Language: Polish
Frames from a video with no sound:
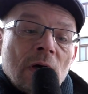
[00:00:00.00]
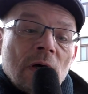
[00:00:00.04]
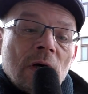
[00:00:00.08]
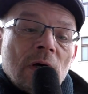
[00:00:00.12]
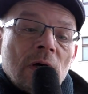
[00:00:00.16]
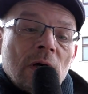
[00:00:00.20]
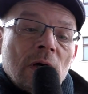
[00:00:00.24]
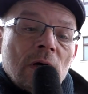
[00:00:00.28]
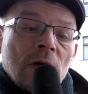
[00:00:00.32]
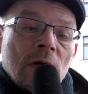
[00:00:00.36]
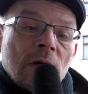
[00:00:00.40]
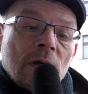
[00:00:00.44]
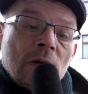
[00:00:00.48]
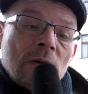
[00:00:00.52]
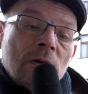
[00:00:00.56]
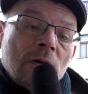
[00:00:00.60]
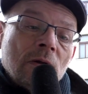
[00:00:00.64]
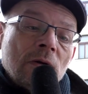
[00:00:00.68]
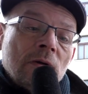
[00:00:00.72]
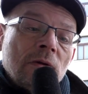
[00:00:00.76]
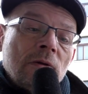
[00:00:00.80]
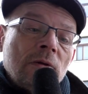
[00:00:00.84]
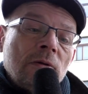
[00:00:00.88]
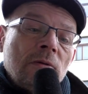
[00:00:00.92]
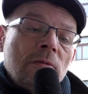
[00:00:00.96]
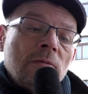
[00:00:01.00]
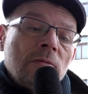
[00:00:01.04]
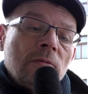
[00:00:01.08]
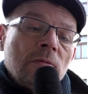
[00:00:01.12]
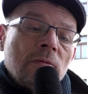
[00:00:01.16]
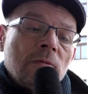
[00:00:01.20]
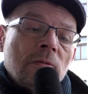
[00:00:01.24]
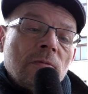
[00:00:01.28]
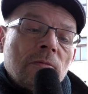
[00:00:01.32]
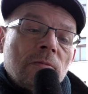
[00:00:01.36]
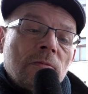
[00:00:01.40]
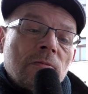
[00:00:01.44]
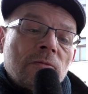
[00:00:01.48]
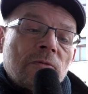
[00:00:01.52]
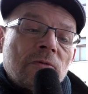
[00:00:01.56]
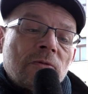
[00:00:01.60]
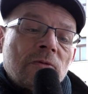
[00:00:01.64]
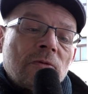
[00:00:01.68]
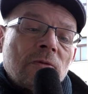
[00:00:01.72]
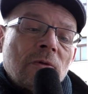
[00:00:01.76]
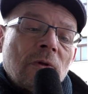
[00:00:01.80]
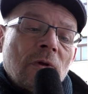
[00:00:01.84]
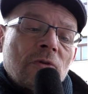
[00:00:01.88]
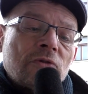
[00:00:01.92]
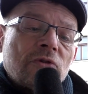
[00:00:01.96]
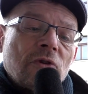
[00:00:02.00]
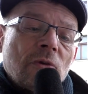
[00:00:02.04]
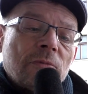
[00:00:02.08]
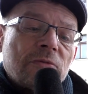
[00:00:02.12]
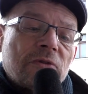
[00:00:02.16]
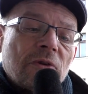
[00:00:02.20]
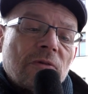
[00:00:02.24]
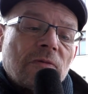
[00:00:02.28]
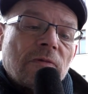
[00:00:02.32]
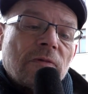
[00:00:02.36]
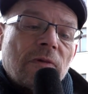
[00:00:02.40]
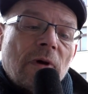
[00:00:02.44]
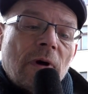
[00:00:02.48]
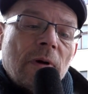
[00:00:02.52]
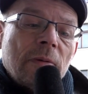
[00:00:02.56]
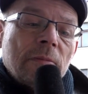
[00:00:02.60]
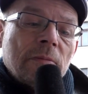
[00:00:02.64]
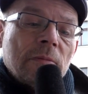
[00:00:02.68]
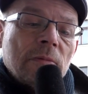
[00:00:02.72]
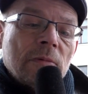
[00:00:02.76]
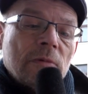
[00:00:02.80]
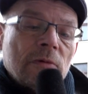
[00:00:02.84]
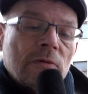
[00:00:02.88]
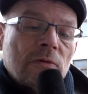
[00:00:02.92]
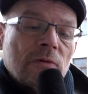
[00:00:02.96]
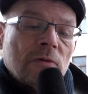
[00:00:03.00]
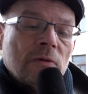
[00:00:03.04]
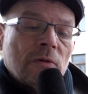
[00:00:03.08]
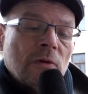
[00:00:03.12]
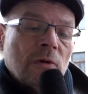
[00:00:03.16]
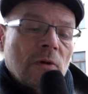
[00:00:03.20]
E, no i jeszcze obserwowałem